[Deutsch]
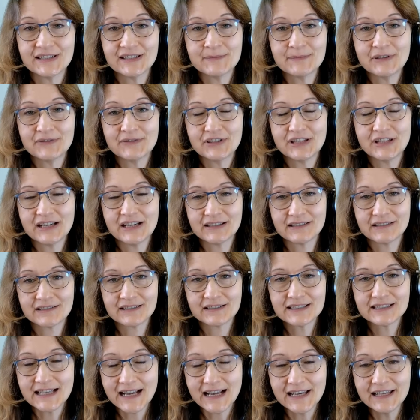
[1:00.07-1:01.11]
immer wieder
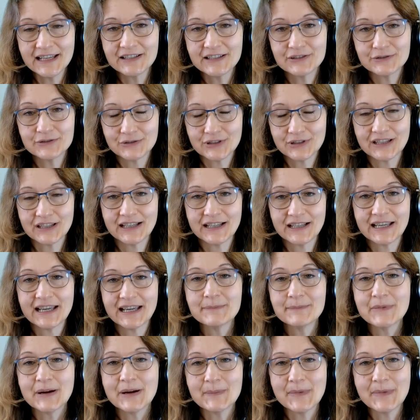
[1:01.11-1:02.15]
zeigen oder
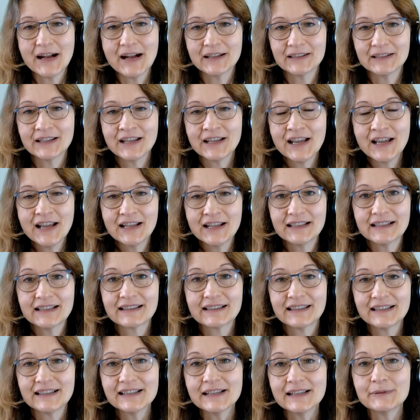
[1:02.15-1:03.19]
erkennbar machen. Das
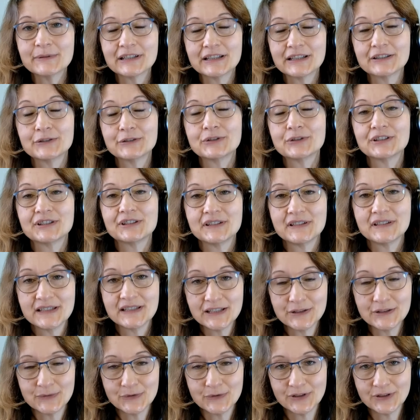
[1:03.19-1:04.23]
gilt aber natürlich
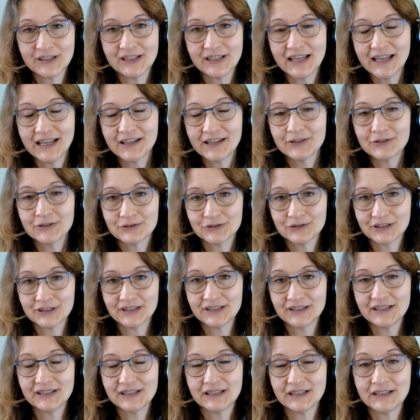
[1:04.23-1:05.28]
nicht für jeden und
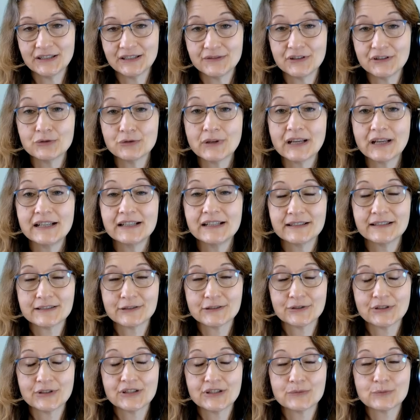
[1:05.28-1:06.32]
nicht individuell. Das
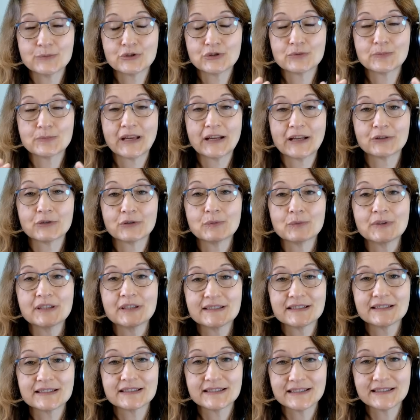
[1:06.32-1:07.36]
Autismus-Spektrum
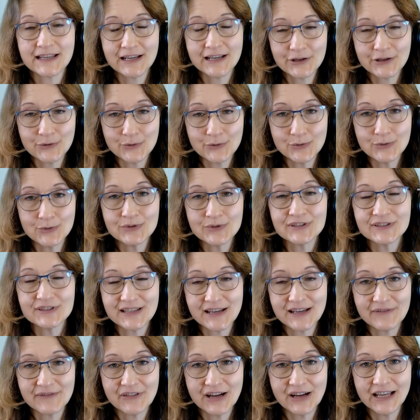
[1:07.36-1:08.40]
ist sehr groß,
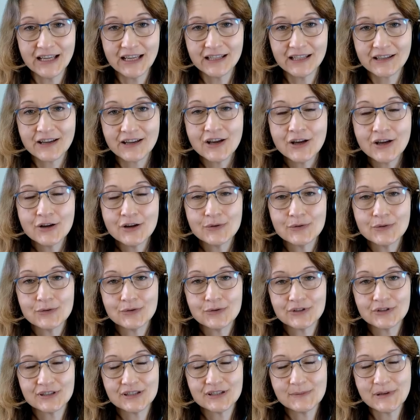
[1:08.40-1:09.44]
sehr weit
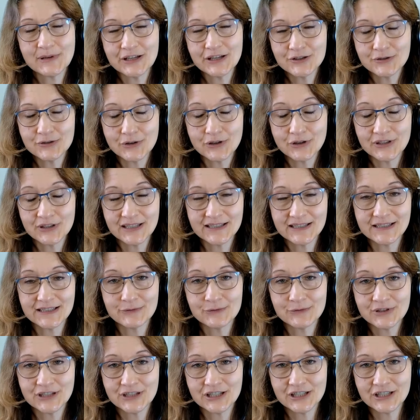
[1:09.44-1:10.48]
und die Menschen können da sehr
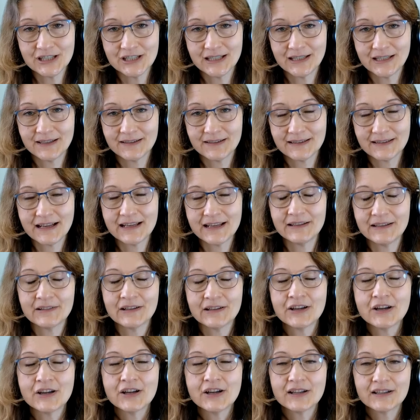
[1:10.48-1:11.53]
unterschiedlich sein.
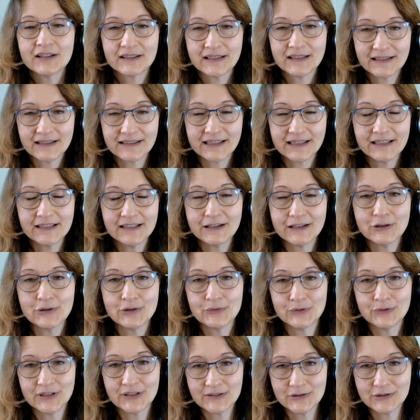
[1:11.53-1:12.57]
Das gilt auch
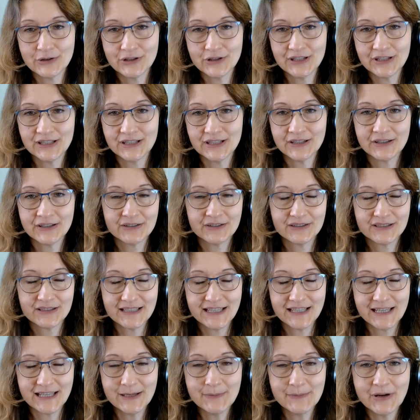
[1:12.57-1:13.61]
für das heutige
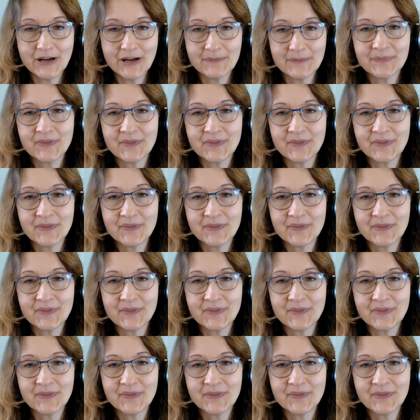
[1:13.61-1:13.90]
Thema.